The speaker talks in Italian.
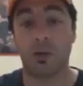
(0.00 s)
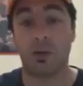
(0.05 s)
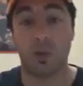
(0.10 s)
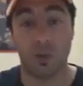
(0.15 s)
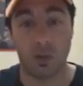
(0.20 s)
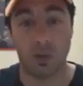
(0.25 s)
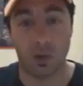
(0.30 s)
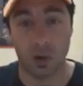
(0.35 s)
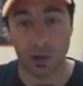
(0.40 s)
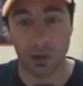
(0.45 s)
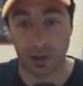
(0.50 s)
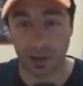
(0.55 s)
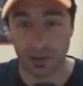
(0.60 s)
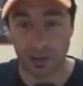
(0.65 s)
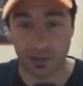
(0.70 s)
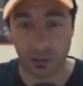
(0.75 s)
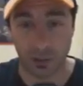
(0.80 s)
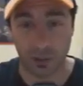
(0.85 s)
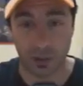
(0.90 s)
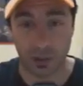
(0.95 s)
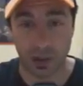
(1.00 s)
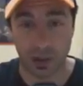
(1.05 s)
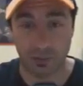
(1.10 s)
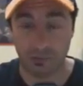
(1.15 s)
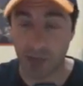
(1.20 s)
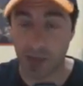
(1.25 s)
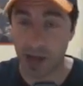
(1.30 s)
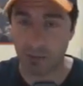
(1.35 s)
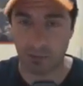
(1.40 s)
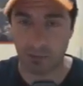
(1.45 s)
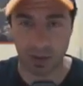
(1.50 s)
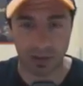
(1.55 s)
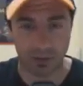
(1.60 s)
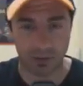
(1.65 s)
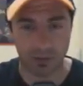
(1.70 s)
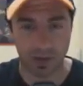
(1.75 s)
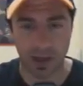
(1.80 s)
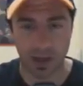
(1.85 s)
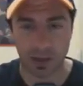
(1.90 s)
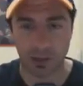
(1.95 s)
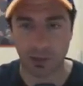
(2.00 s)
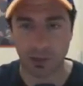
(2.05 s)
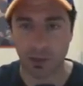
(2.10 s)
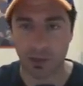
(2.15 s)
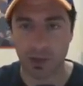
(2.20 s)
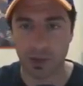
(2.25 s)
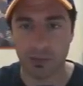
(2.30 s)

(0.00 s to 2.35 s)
Uh, le stone, ma è perfetto,